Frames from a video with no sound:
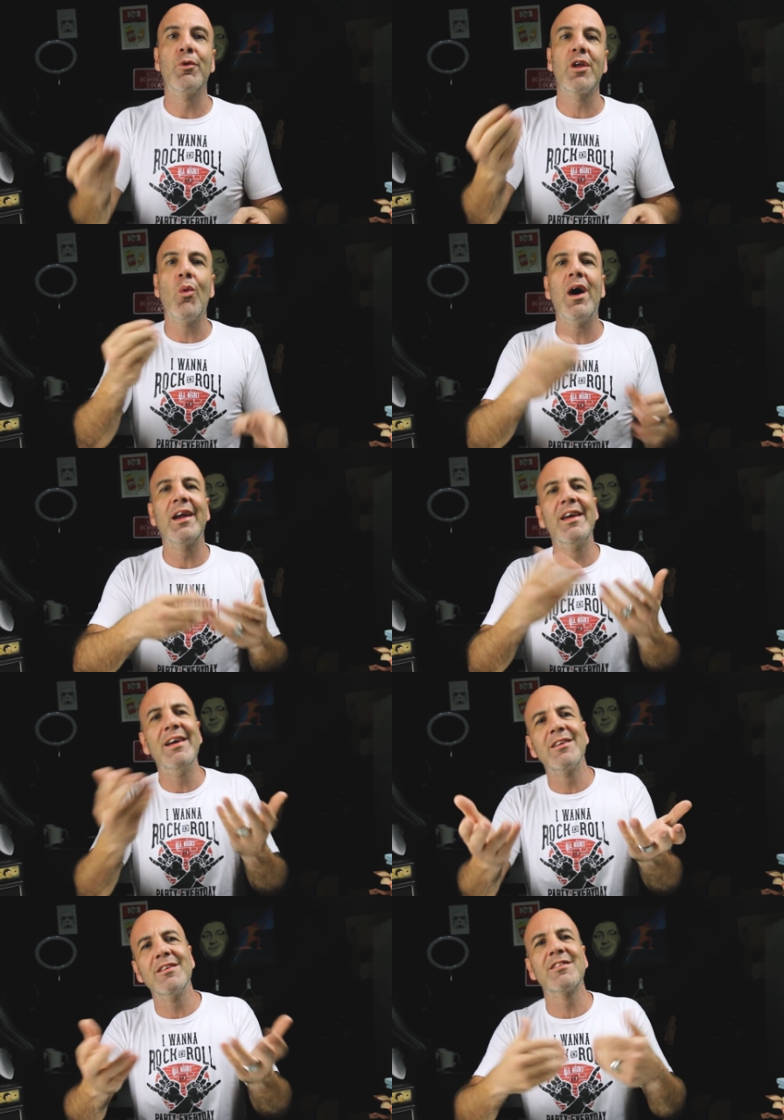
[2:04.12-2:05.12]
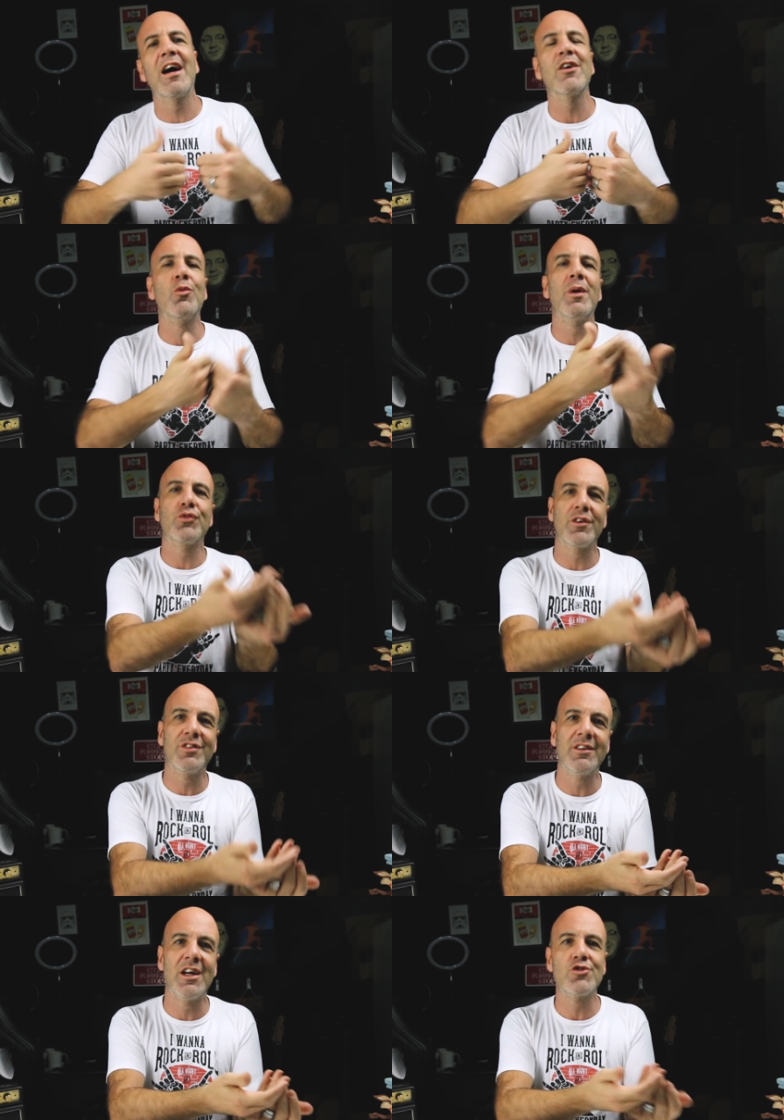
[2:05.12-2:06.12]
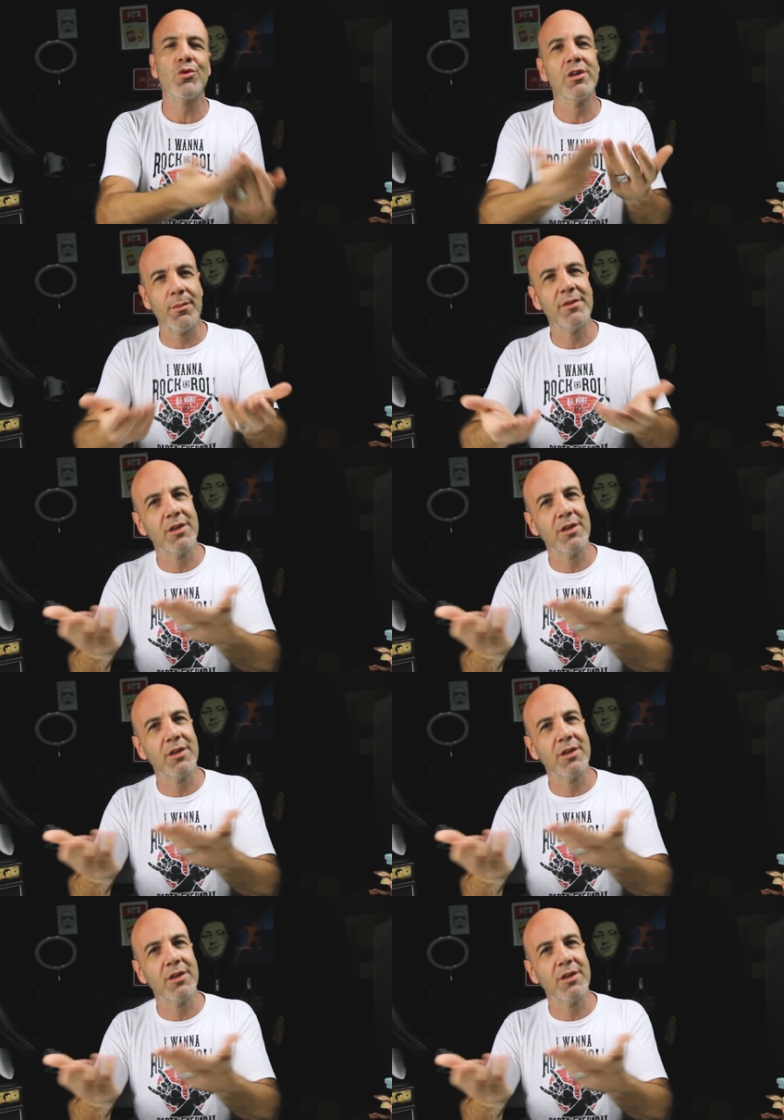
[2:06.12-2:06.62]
porque o ar entra e sai com mais facilidade, o que também